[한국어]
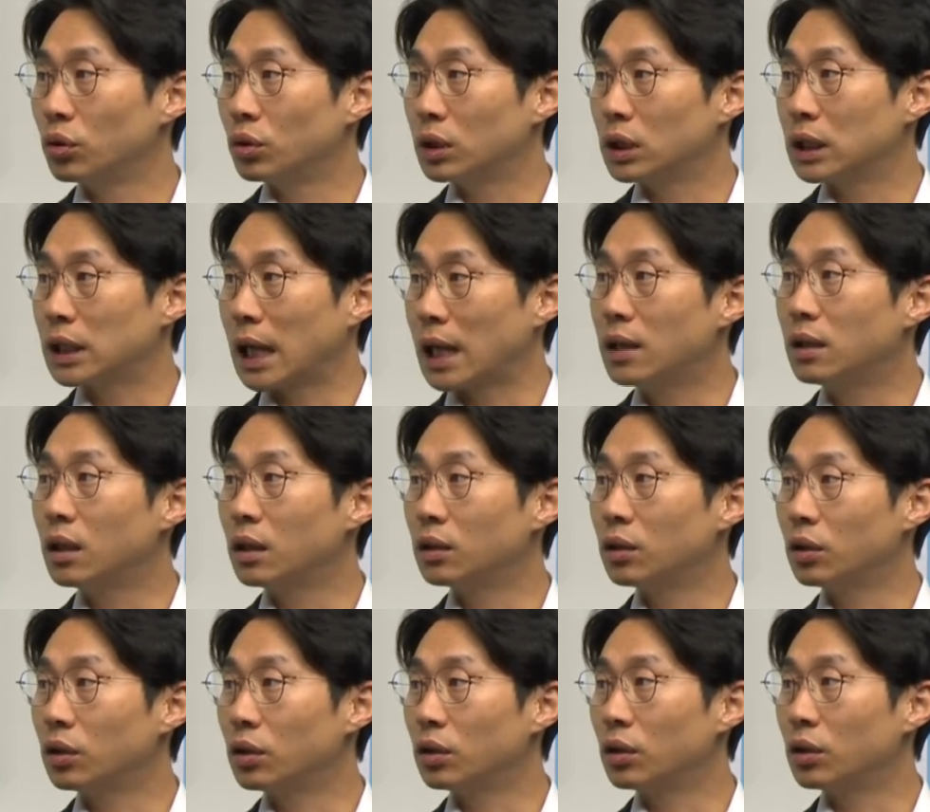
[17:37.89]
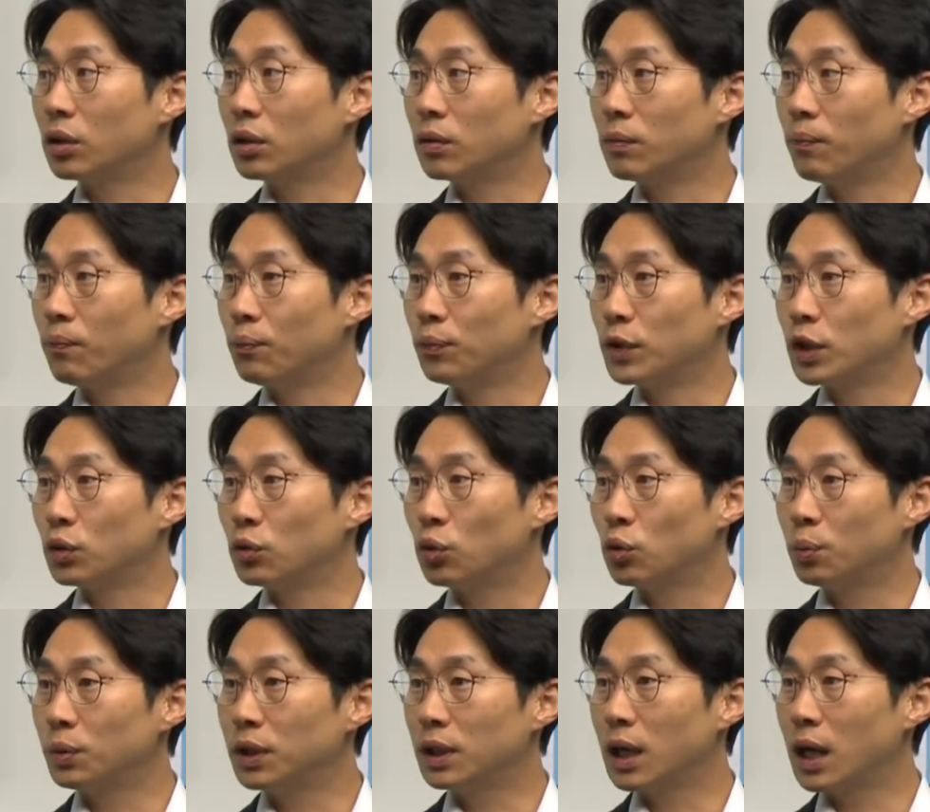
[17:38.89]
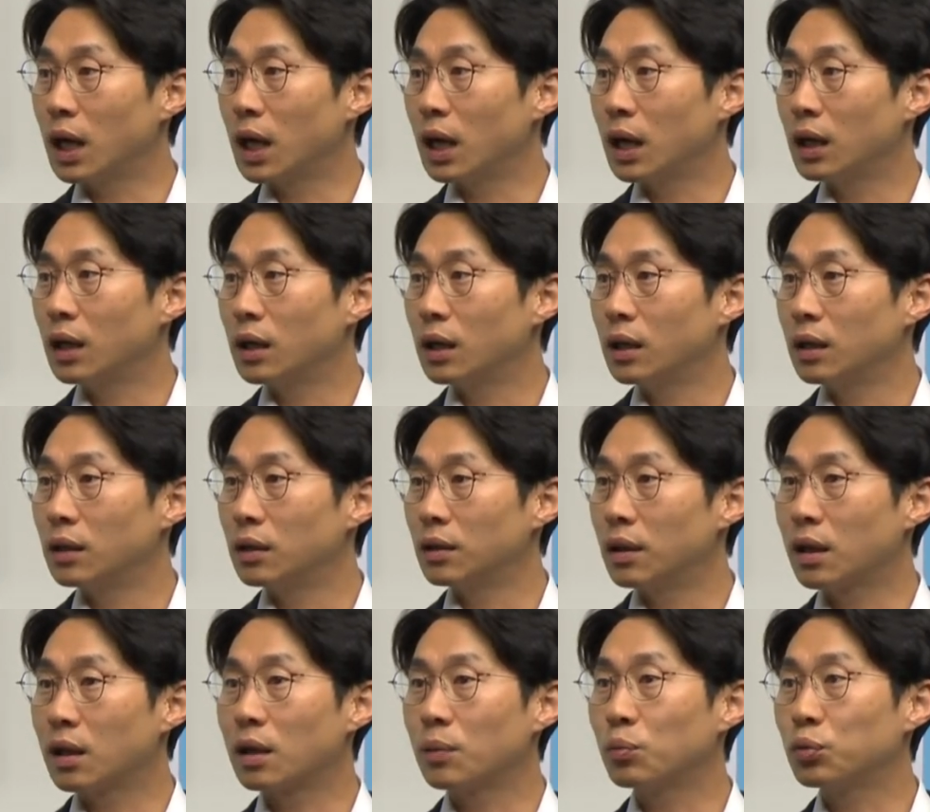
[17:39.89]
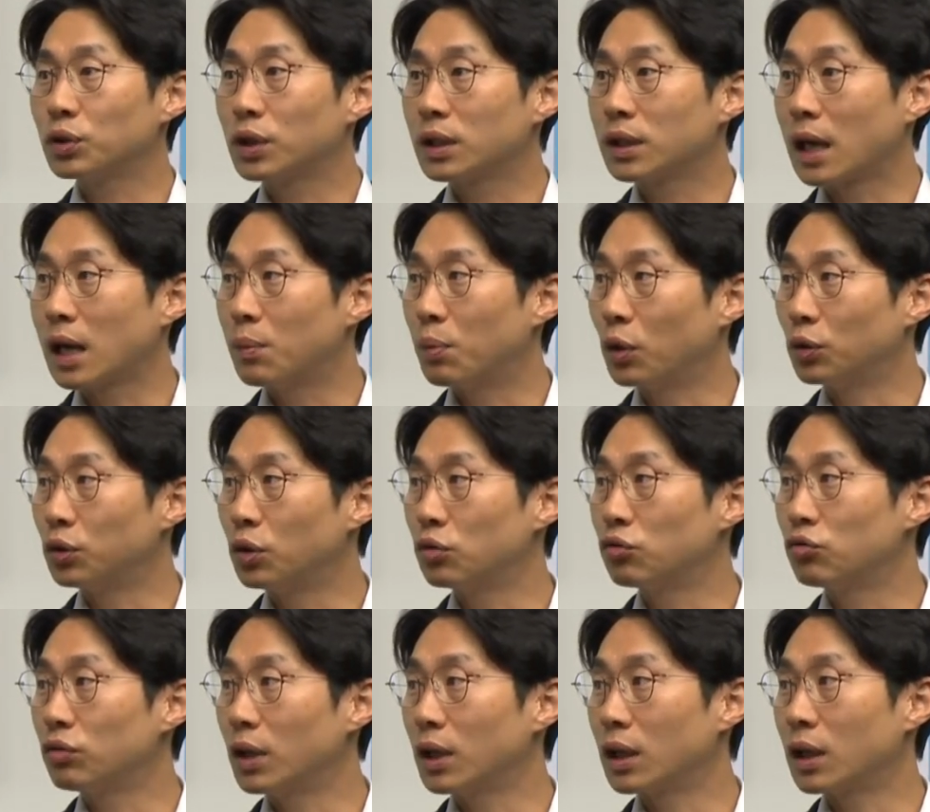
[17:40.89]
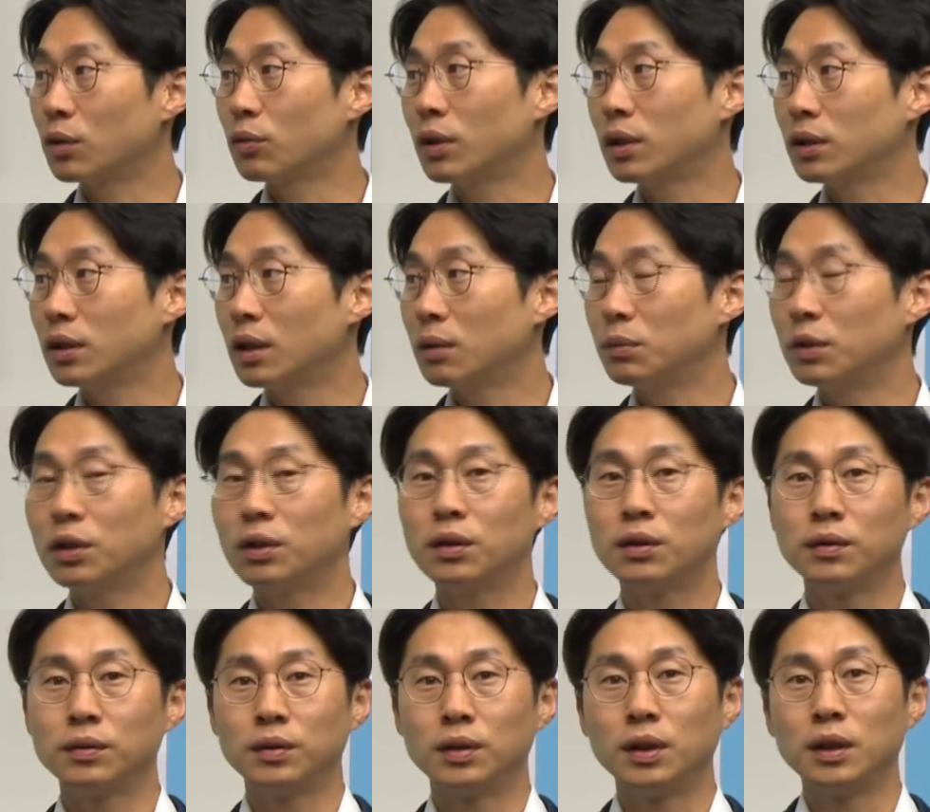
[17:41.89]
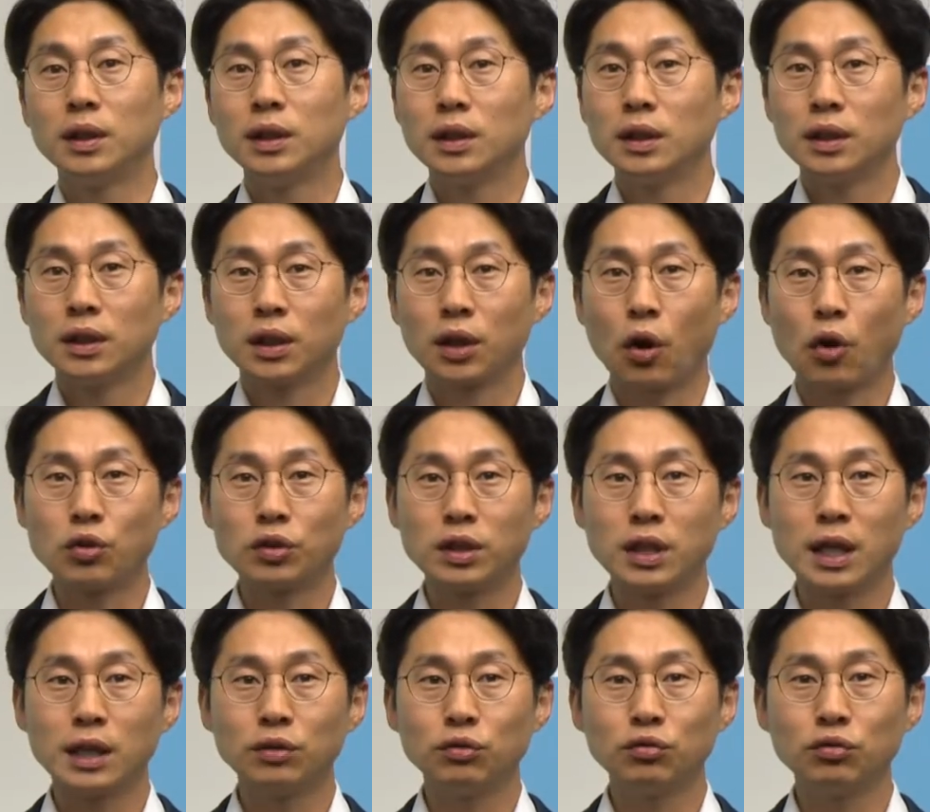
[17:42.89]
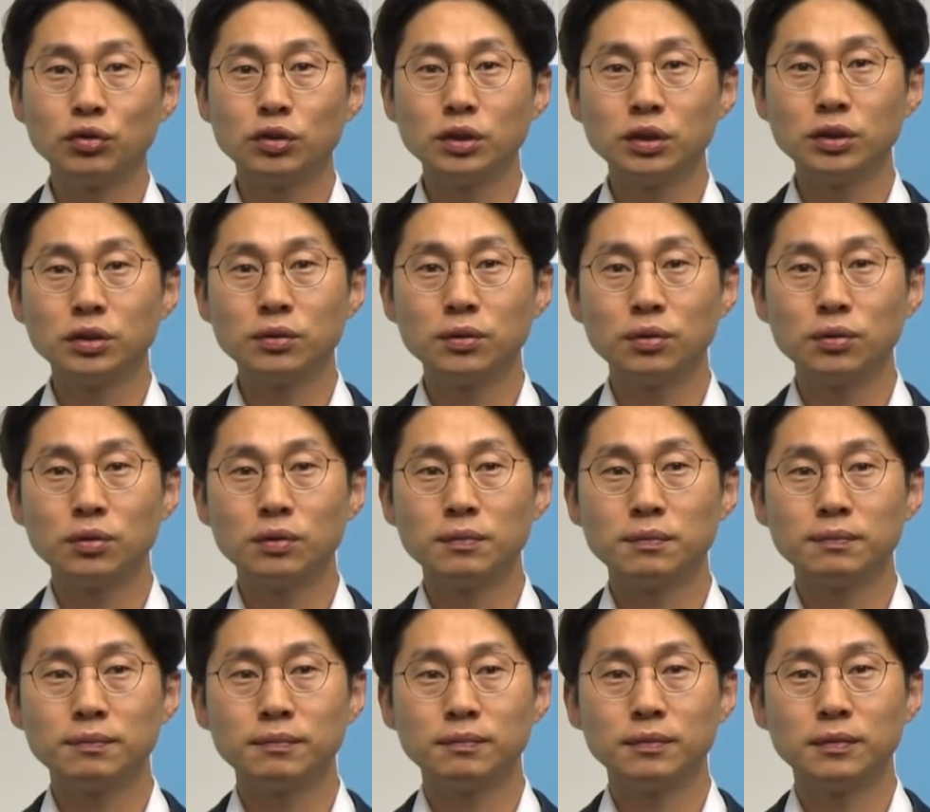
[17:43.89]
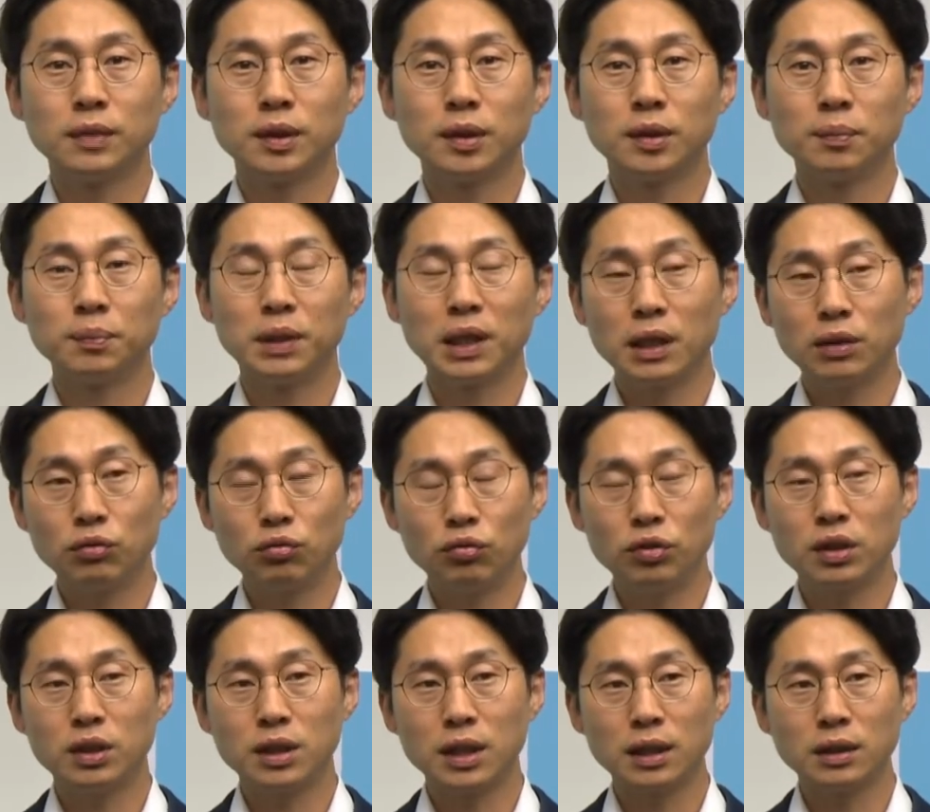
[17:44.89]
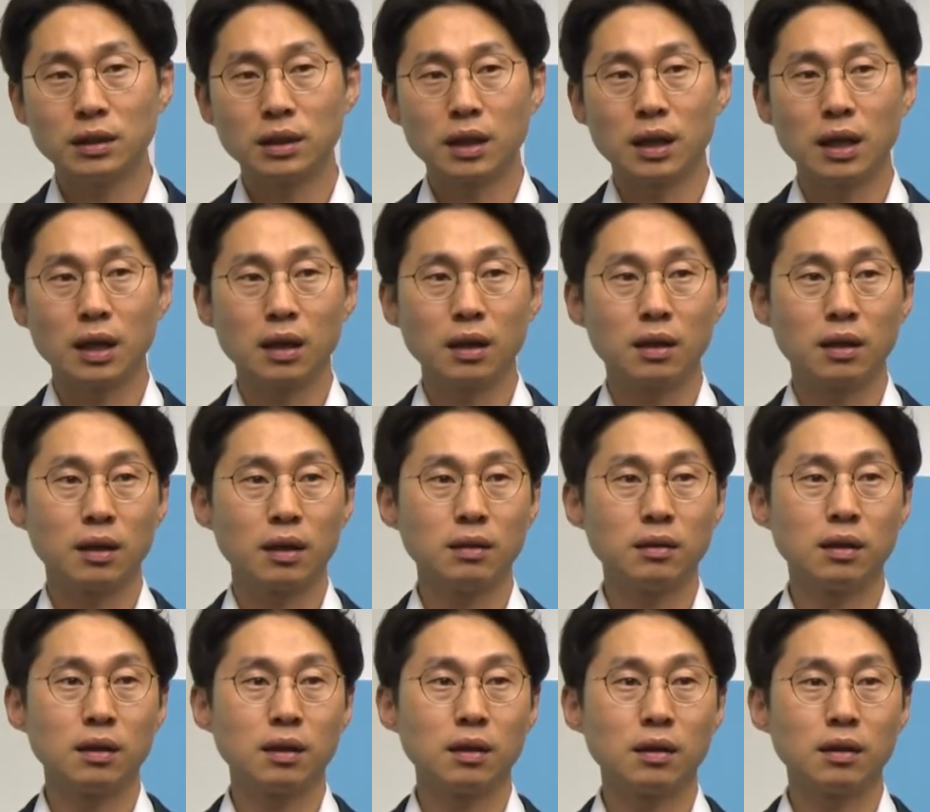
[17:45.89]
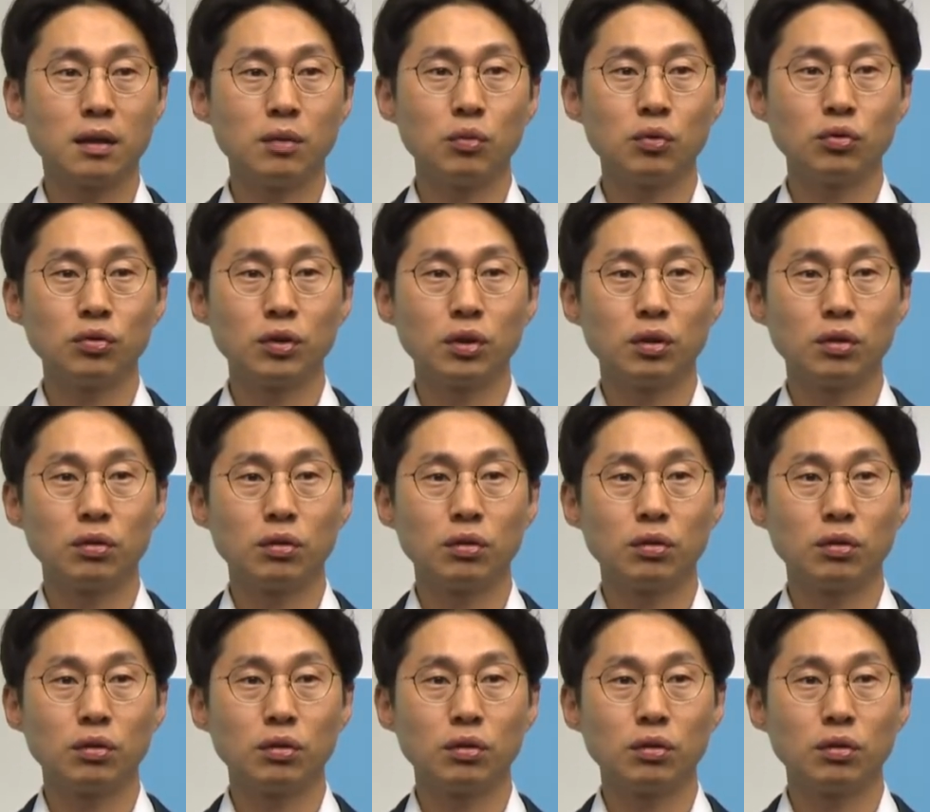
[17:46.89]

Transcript: 잘 돼서 음. 소비가 생각보다 잘 버텨준다라고 한다면 경착륙은 조금 어, 피할 수도 있지 않을까라는 생각을 해보고요.